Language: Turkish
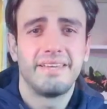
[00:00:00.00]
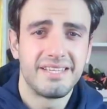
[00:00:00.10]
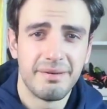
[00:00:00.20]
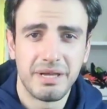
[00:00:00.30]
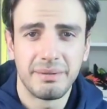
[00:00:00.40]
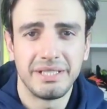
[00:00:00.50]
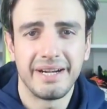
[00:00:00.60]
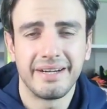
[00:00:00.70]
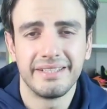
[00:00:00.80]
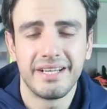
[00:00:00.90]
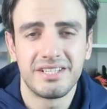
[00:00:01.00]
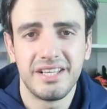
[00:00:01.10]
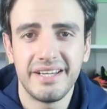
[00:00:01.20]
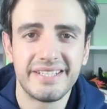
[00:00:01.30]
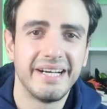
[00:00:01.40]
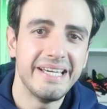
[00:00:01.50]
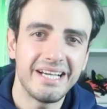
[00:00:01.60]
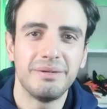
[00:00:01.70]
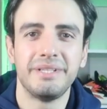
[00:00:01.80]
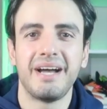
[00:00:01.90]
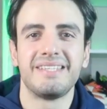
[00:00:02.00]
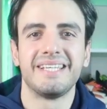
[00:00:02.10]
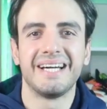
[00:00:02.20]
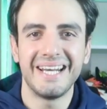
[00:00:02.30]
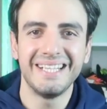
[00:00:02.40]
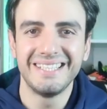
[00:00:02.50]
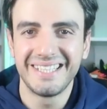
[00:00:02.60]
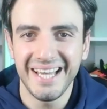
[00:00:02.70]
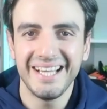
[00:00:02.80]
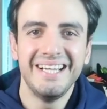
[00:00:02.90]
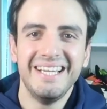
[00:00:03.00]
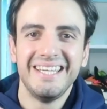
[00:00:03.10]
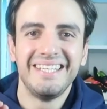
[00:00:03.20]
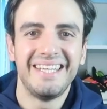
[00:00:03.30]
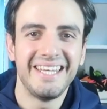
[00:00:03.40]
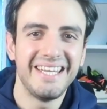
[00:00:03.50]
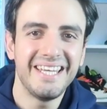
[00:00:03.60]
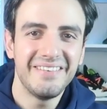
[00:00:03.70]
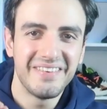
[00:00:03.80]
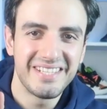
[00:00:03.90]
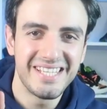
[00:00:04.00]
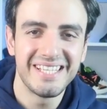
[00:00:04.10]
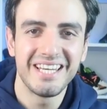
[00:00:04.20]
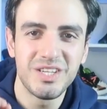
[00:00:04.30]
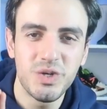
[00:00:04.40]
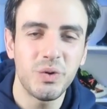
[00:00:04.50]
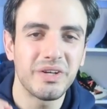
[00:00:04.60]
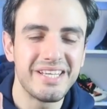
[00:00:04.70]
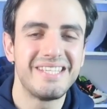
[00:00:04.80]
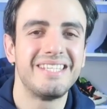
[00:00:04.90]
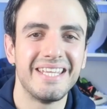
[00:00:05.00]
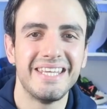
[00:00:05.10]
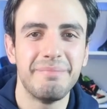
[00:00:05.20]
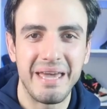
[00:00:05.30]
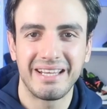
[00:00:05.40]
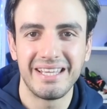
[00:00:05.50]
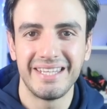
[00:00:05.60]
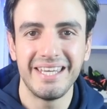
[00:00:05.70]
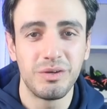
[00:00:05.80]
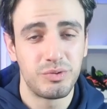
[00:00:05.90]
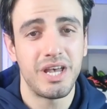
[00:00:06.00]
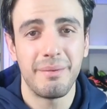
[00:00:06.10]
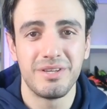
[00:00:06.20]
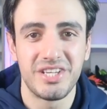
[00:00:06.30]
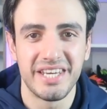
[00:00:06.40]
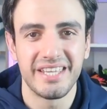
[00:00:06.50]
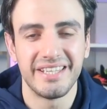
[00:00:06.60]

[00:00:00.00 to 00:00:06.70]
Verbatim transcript: Herkese merhabalar arkadaşlar. Ayakkabı Ice kanalında yeni ve sizlerin çok istediği, beklediği güzel bir içeriğe